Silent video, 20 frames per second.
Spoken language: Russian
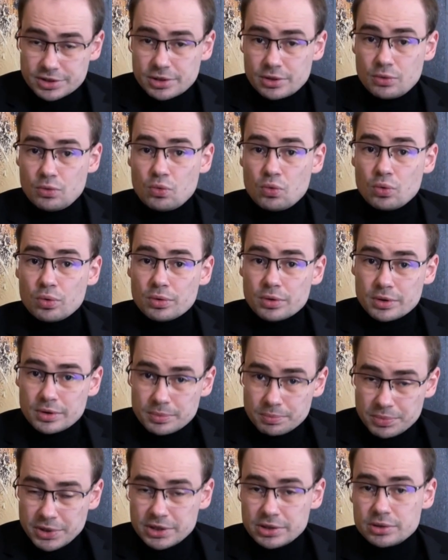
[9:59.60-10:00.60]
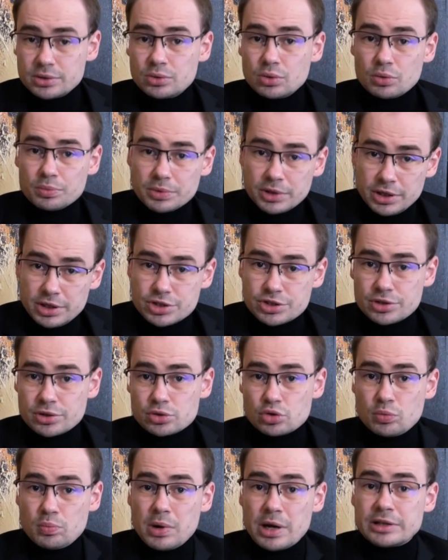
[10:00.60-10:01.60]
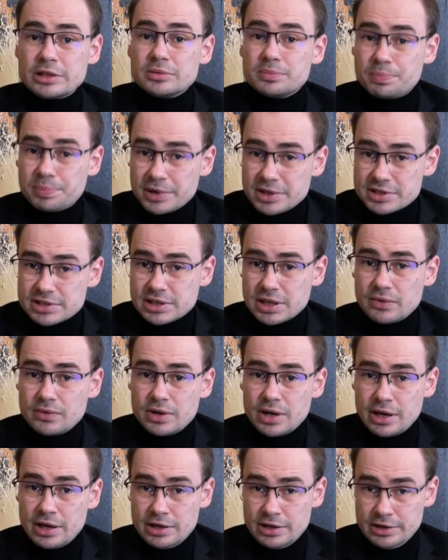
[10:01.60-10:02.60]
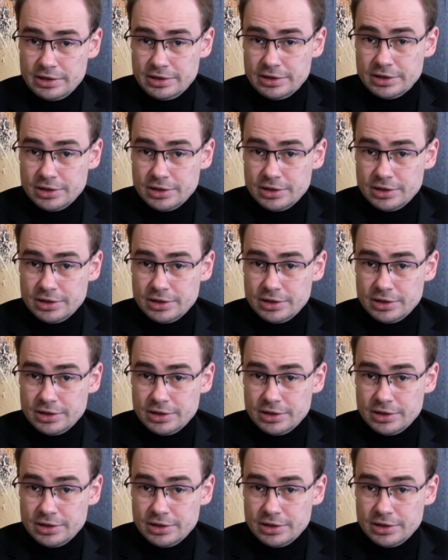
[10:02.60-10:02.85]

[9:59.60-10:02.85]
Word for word: ЦРУ, Белый дом и лично Джо Байден представляли